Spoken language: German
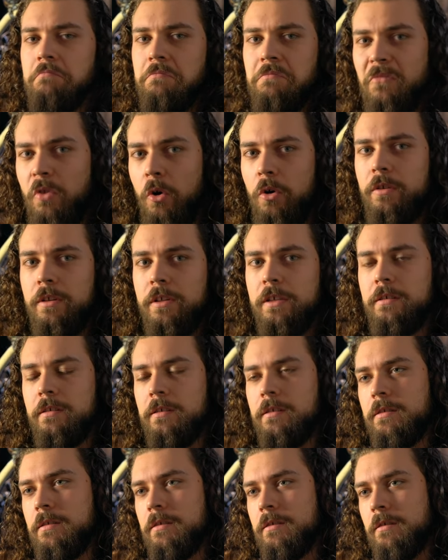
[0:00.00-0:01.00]
Noch nicht.
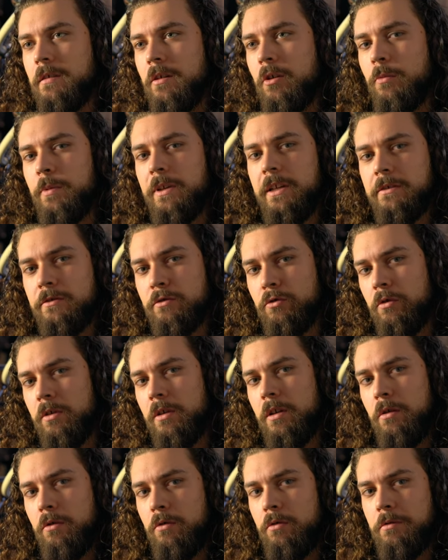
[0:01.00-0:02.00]
Ich glaube, da
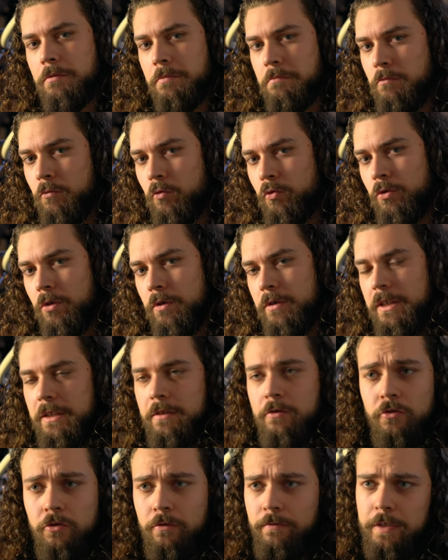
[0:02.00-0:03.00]
soll auch
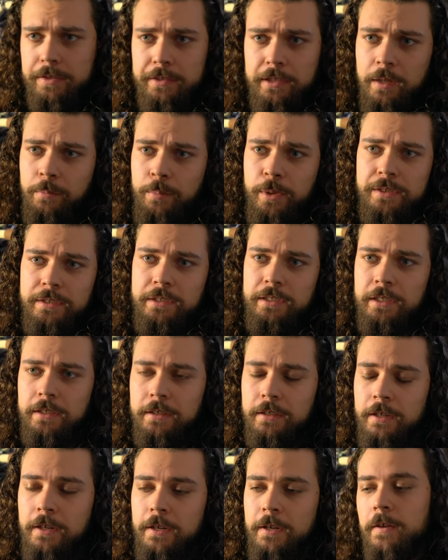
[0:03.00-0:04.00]
motortechnisch noch was dran passieren,